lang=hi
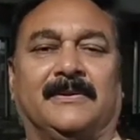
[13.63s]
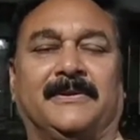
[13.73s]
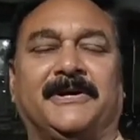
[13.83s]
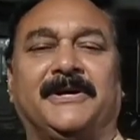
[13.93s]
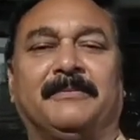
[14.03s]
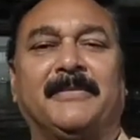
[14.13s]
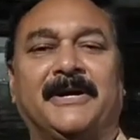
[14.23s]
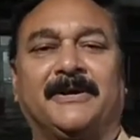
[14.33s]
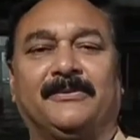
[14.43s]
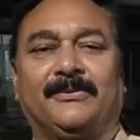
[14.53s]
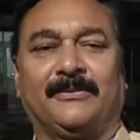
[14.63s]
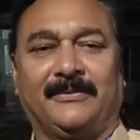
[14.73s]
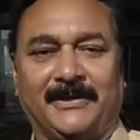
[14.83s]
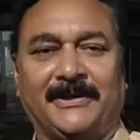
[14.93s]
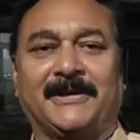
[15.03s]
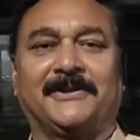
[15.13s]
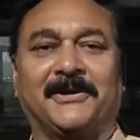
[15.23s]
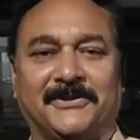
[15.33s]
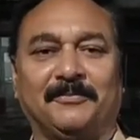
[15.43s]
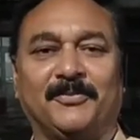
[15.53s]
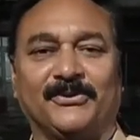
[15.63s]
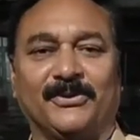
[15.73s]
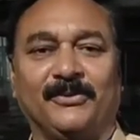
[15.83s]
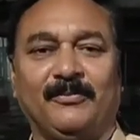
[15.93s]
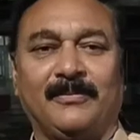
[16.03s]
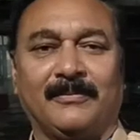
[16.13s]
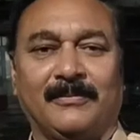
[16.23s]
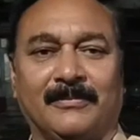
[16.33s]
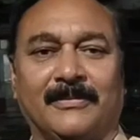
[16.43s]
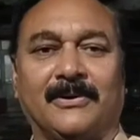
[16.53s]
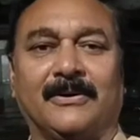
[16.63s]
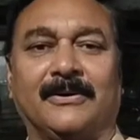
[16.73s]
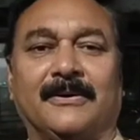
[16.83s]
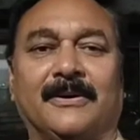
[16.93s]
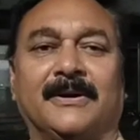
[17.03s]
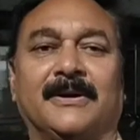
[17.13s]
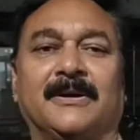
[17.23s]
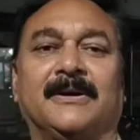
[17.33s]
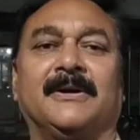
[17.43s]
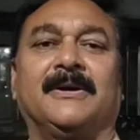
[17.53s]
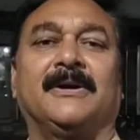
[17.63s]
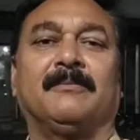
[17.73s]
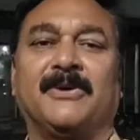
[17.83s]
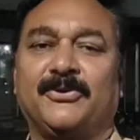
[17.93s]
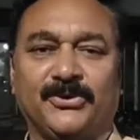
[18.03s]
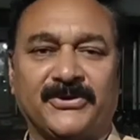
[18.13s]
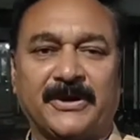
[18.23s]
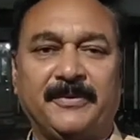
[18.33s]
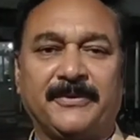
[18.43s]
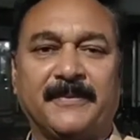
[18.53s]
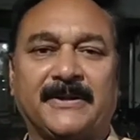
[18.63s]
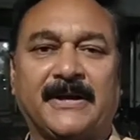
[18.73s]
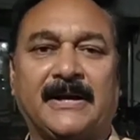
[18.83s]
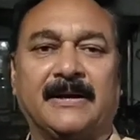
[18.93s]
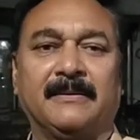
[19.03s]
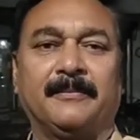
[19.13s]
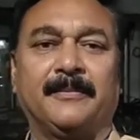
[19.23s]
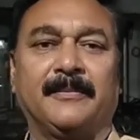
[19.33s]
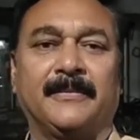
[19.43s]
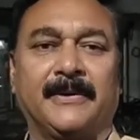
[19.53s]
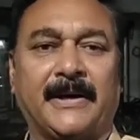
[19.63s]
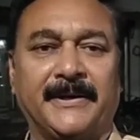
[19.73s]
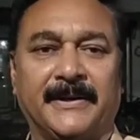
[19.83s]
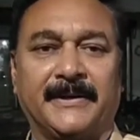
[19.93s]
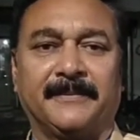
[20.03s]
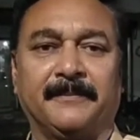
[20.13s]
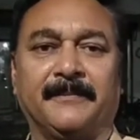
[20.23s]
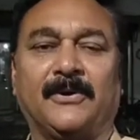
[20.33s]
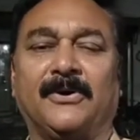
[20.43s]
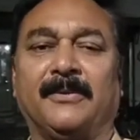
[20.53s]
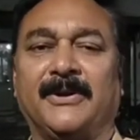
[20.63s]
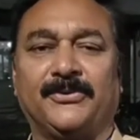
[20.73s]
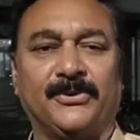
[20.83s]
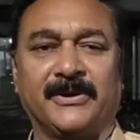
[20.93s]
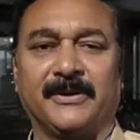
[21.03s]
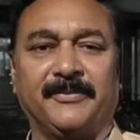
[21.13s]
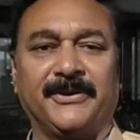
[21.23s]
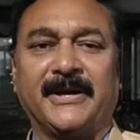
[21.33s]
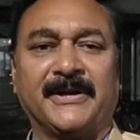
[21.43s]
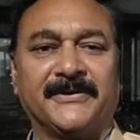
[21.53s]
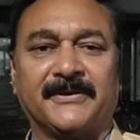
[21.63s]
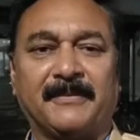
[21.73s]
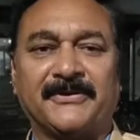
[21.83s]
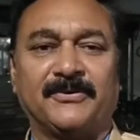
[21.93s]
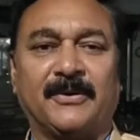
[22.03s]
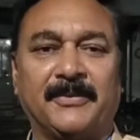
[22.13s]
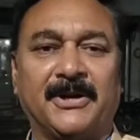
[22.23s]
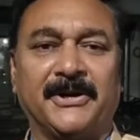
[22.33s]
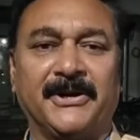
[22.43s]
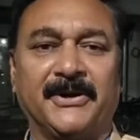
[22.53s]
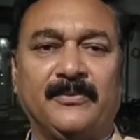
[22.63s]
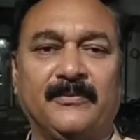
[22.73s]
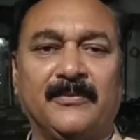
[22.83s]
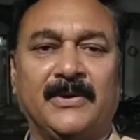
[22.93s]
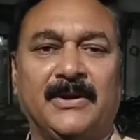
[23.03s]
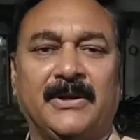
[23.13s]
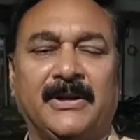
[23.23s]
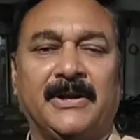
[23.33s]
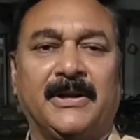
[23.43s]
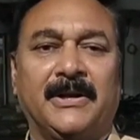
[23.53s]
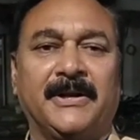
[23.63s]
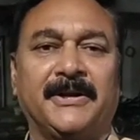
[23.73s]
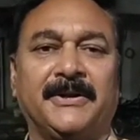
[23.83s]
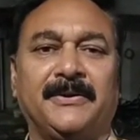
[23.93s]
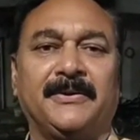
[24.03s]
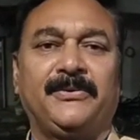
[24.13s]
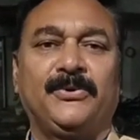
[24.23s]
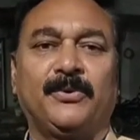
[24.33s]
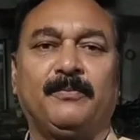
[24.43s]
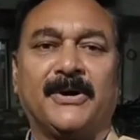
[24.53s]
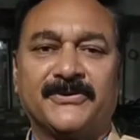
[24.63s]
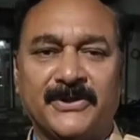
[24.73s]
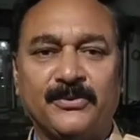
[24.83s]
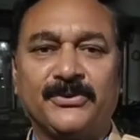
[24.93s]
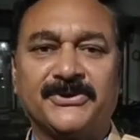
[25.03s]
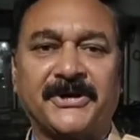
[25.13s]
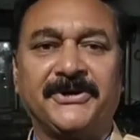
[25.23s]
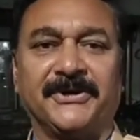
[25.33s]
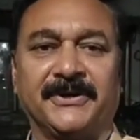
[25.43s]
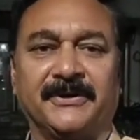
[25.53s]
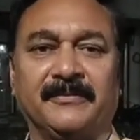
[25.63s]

देखिए मैं तो यहीं का धरती पुत्र हूँ और मैं चूँकि सर्विस में था आई और मैं छोड़कर फिर यहाँ की समाज सेवा में लग गया हूँ लेकिन जो बक्सर को चाहिए